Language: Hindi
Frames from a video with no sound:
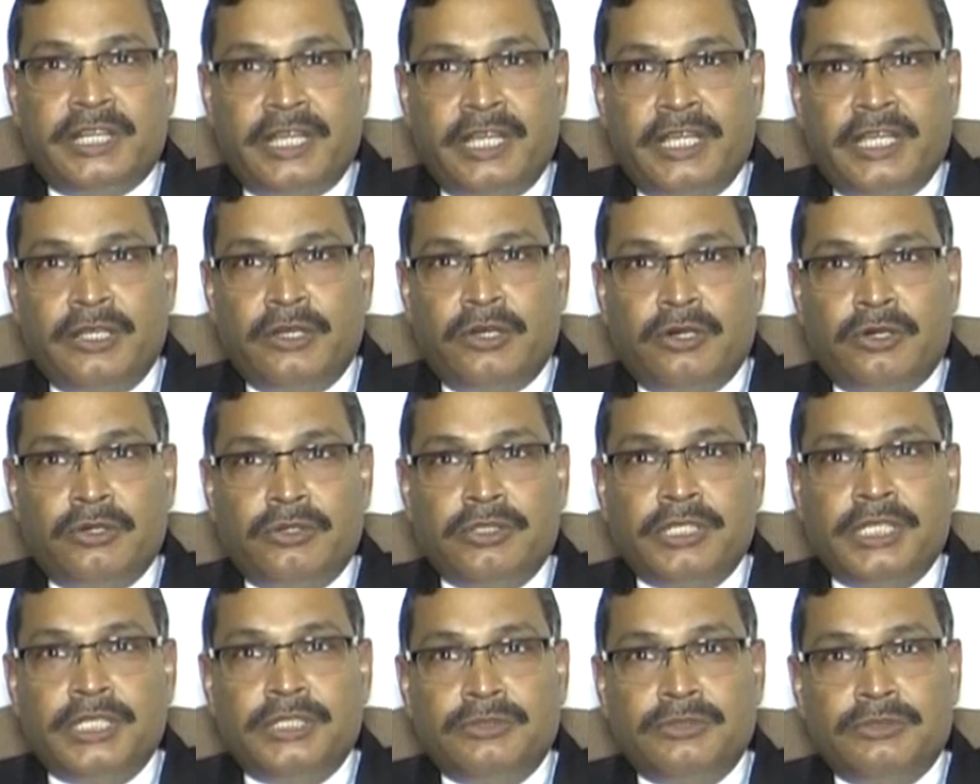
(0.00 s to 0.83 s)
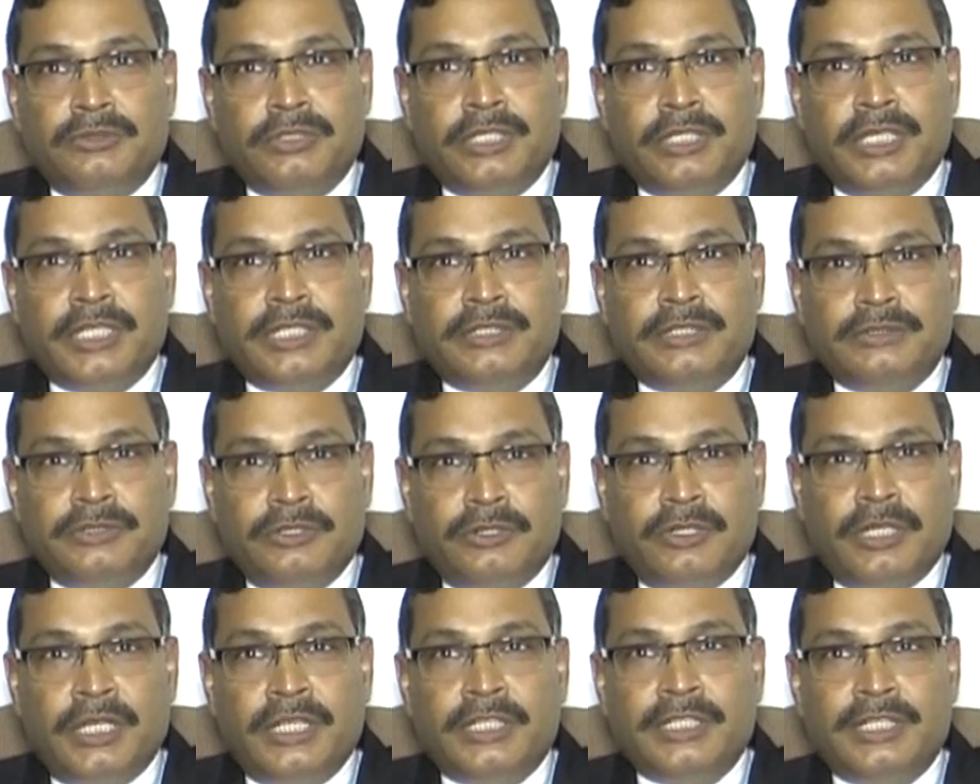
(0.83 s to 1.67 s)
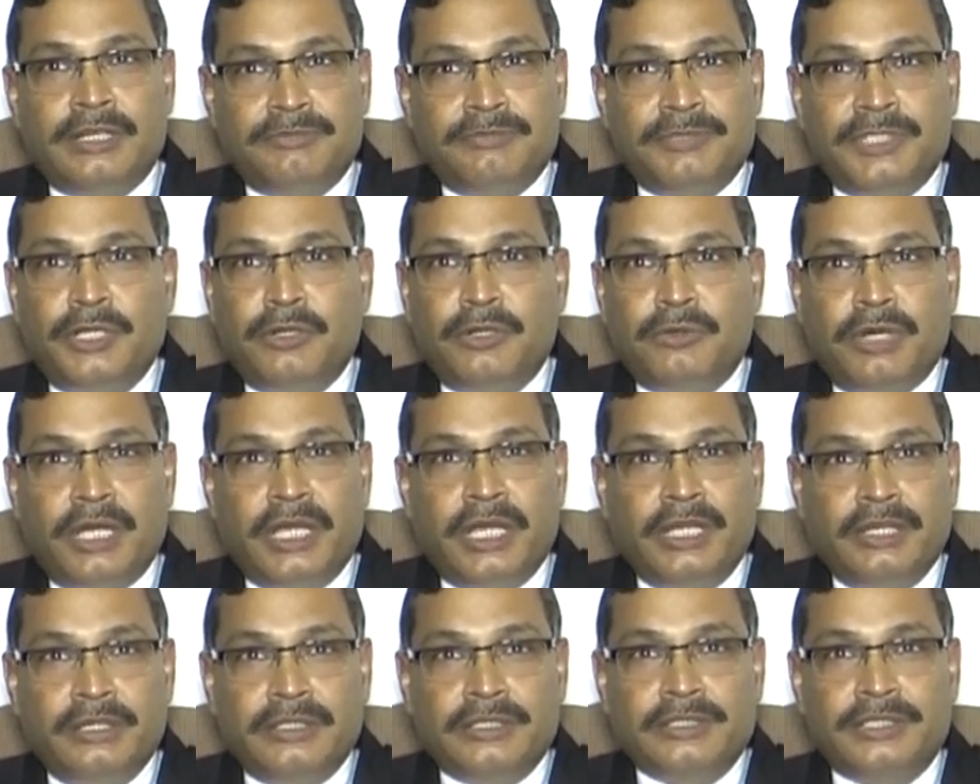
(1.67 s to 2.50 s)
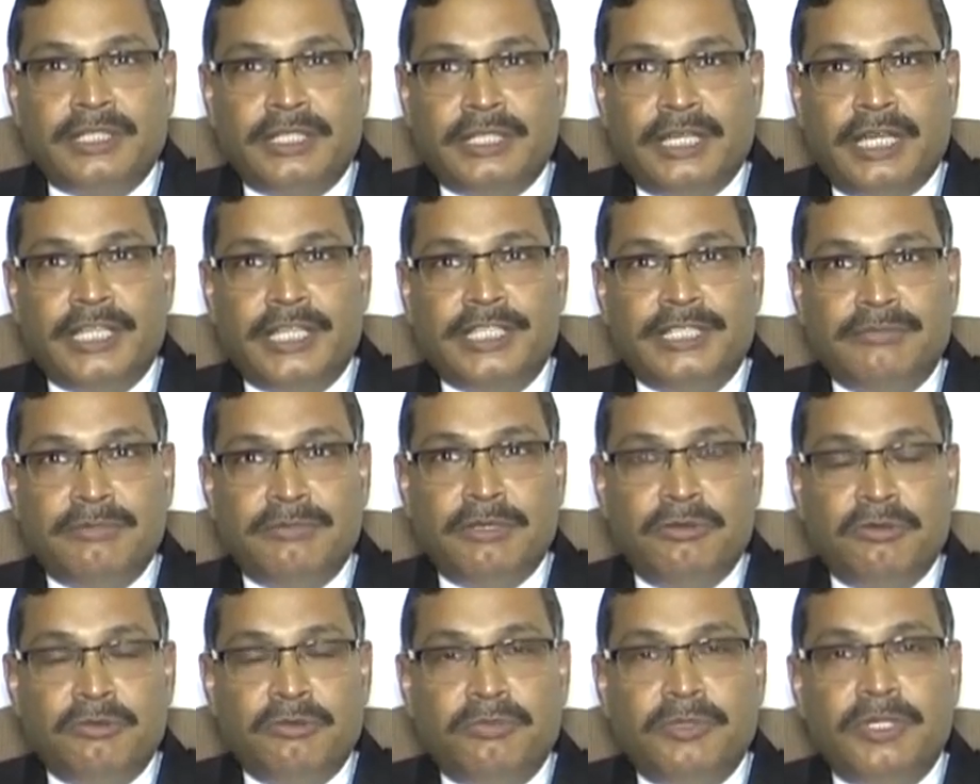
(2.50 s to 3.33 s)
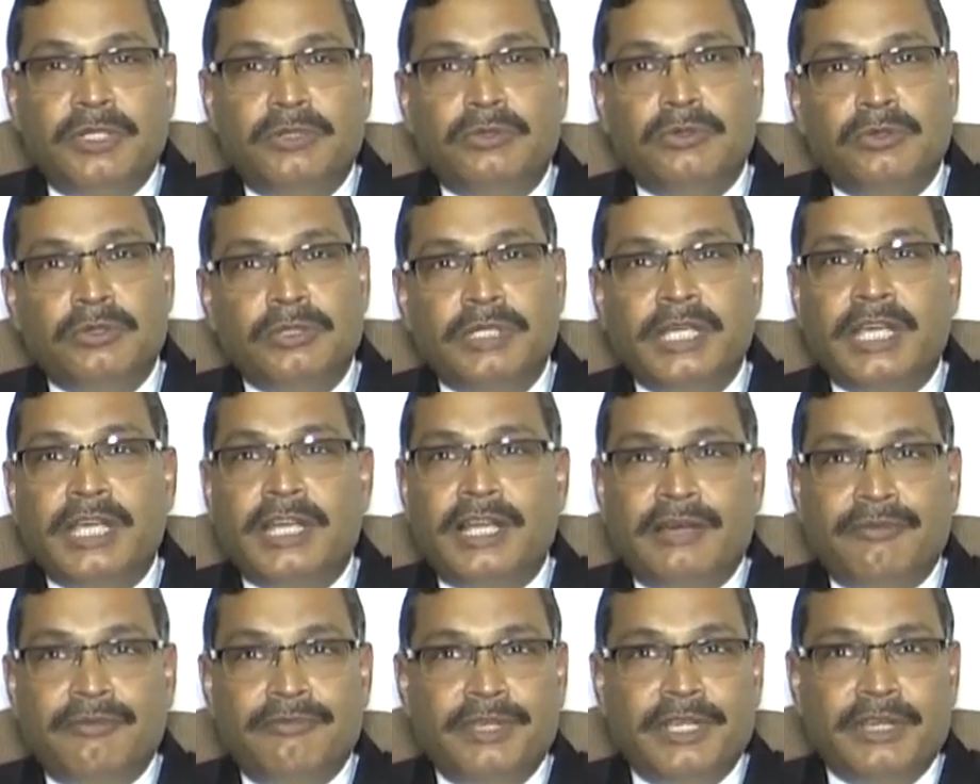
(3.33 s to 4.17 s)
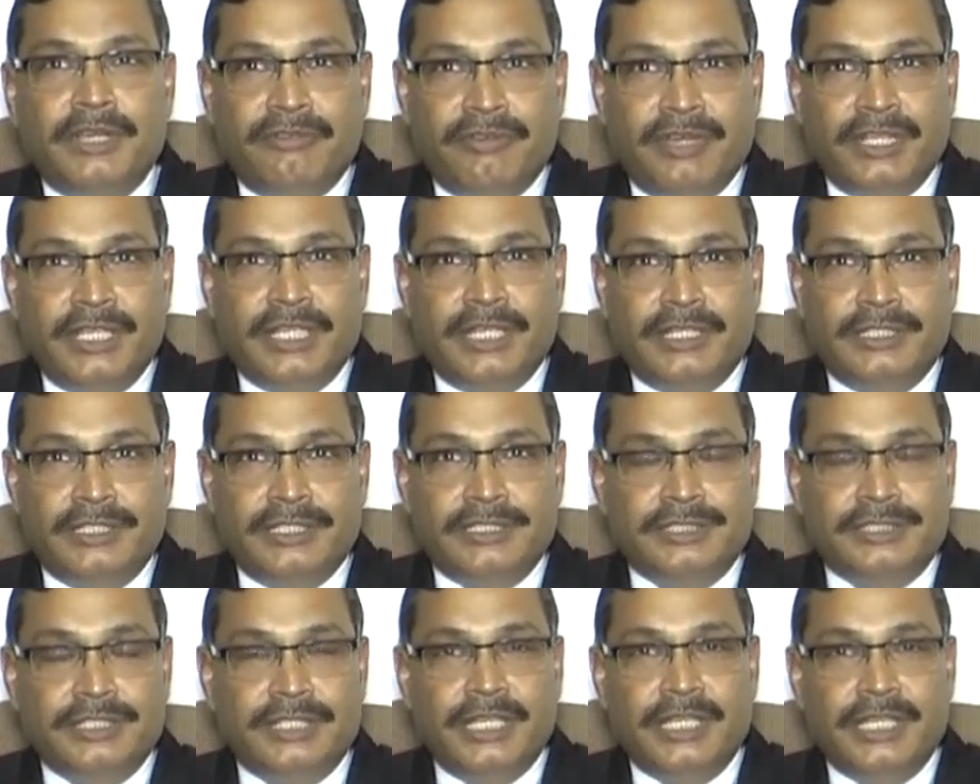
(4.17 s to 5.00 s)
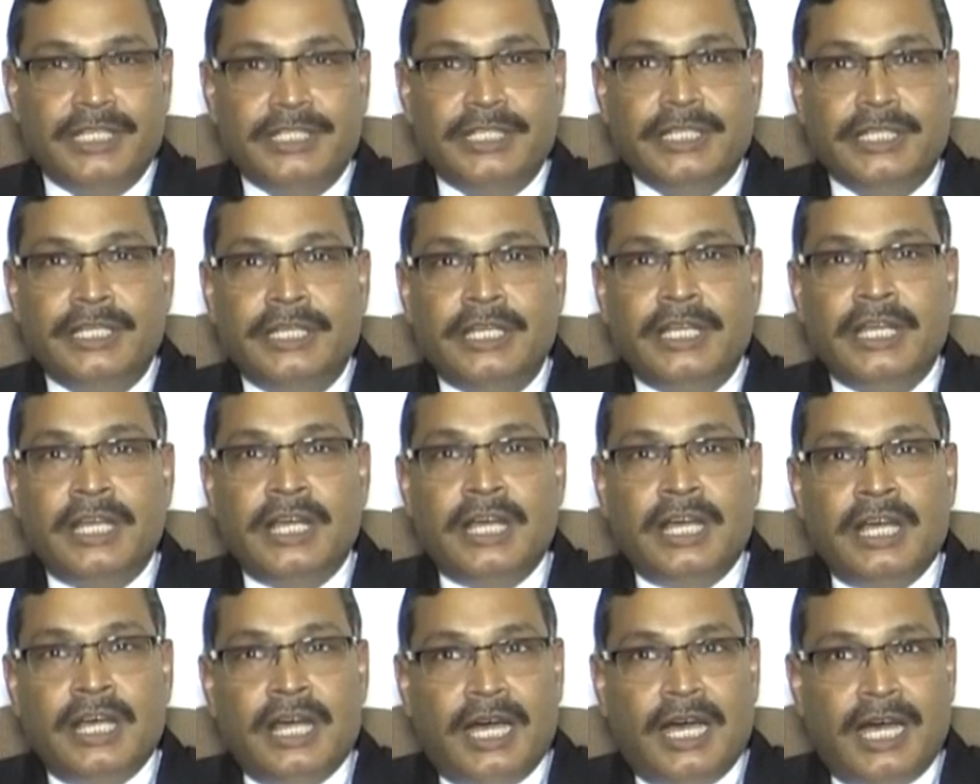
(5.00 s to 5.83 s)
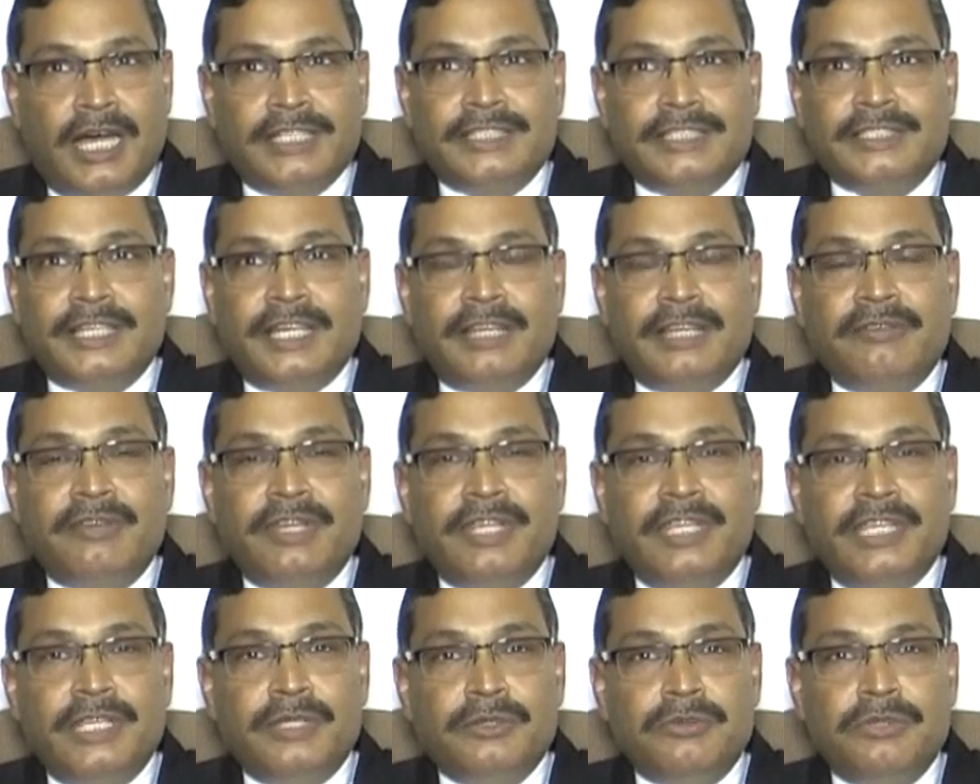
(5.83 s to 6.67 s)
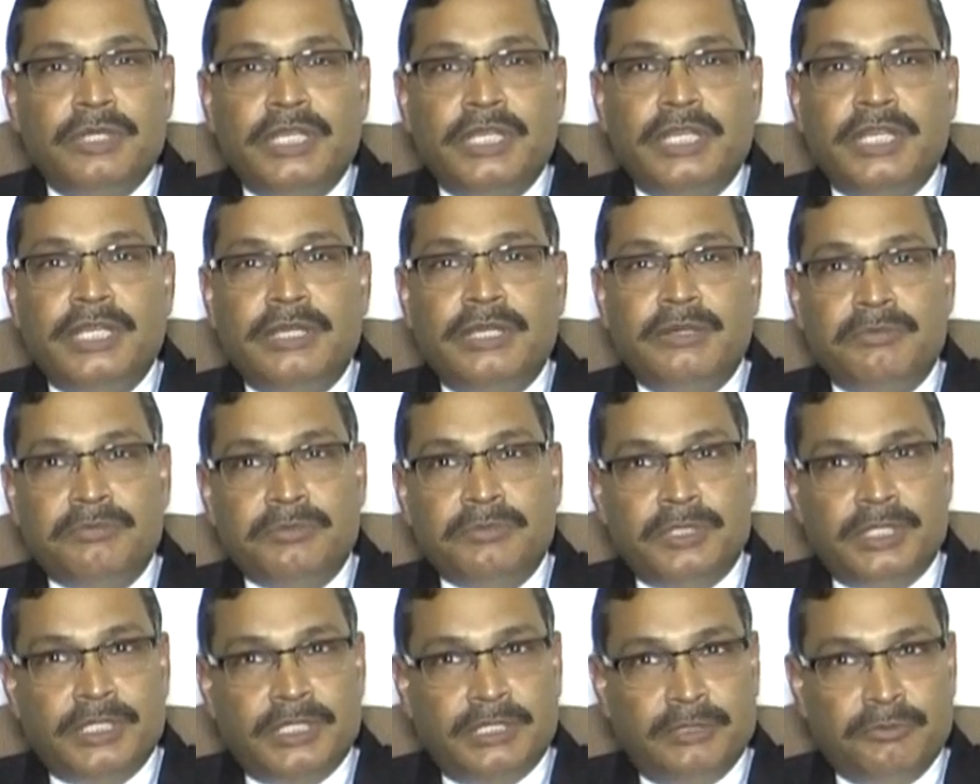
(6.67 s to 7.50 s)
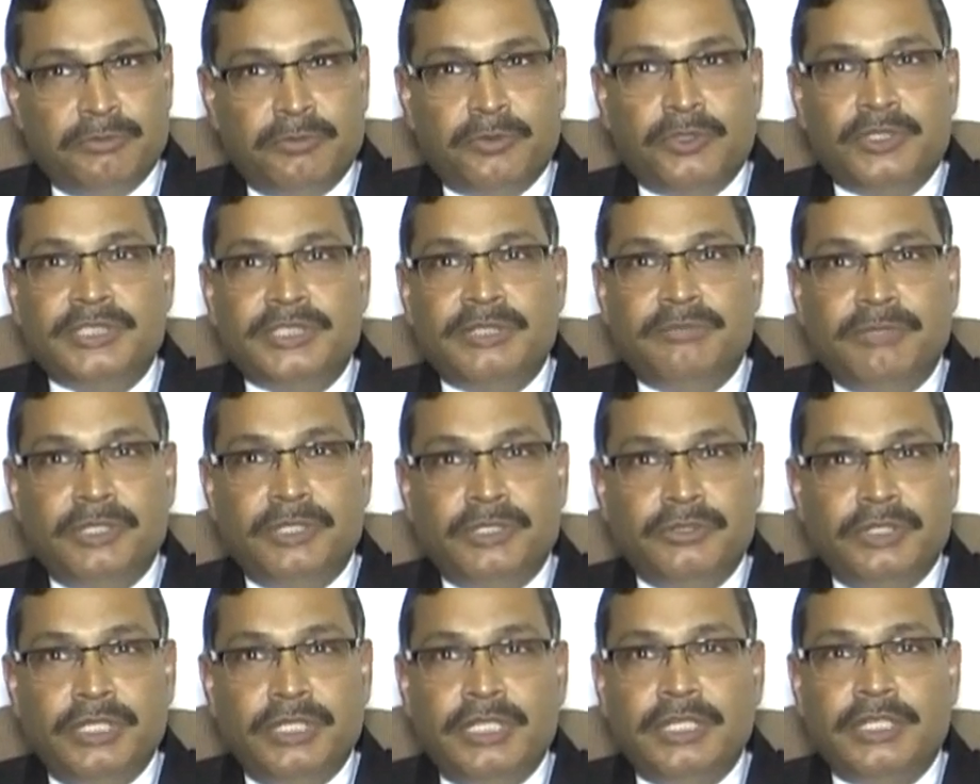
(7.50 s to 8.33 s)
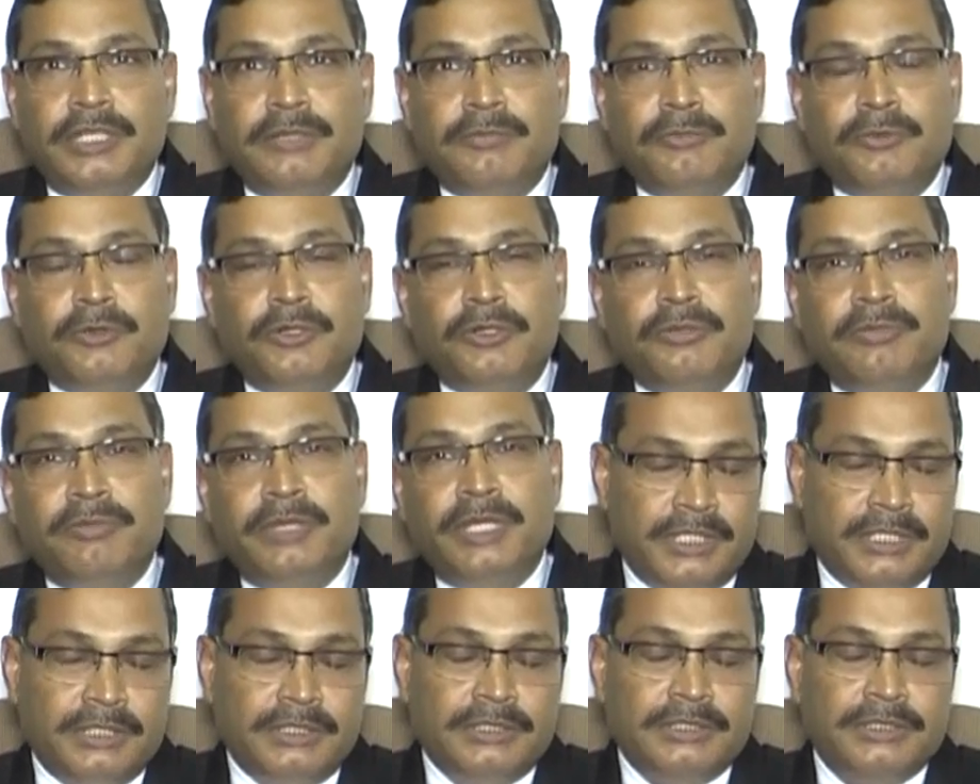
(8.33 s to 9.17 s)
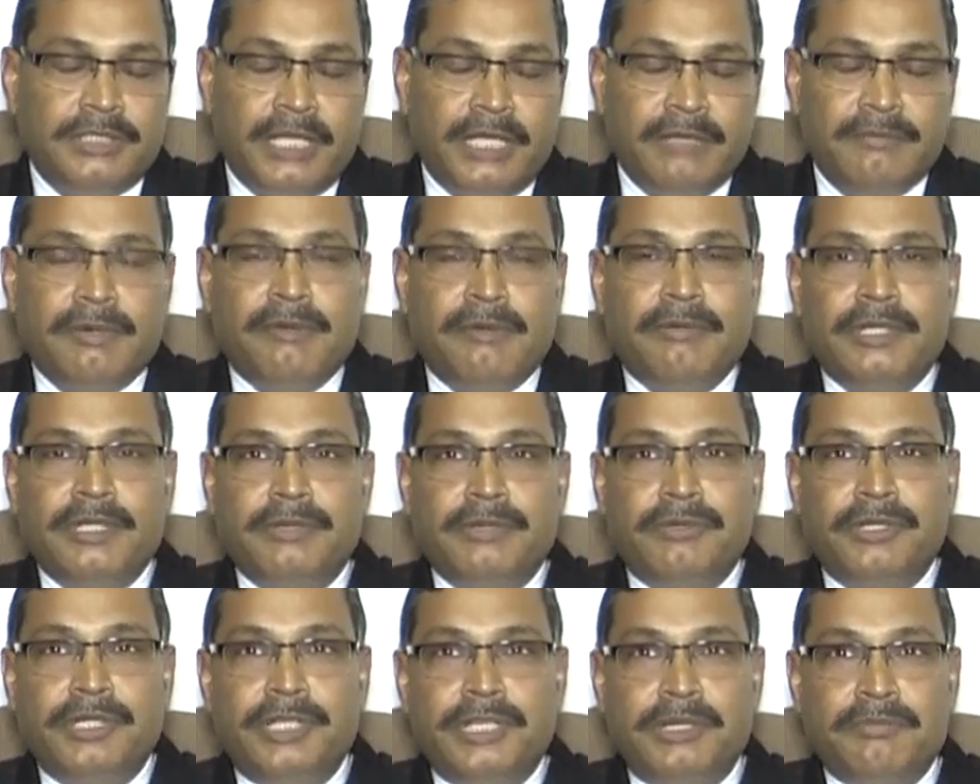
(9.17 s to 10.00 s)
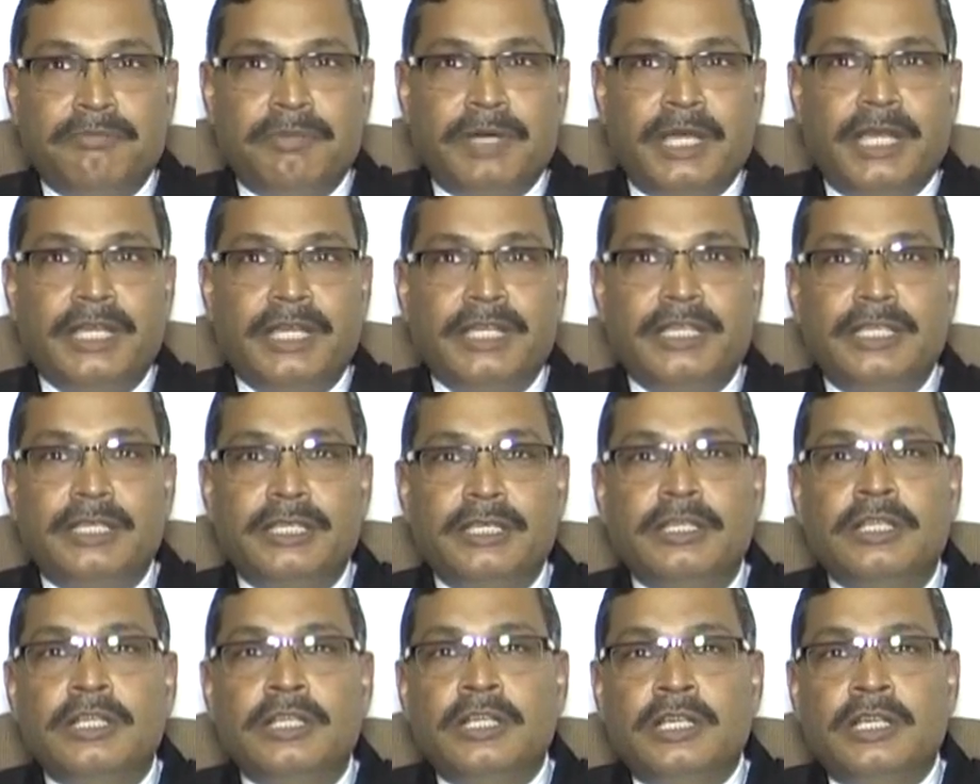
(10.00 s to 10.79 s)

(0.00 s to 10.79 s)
रहे और उनके उनके दौरान कब्जा हुआ है सरकारी ज़मीन पर उनके खिलाफ भी एफआईआर दर्ज कराई जाए आज कार्रवाई ये हुई कि रिपोर्ट सबमिट हुई रिपोर्ट में हाई पावर कमेटी ने पाया कि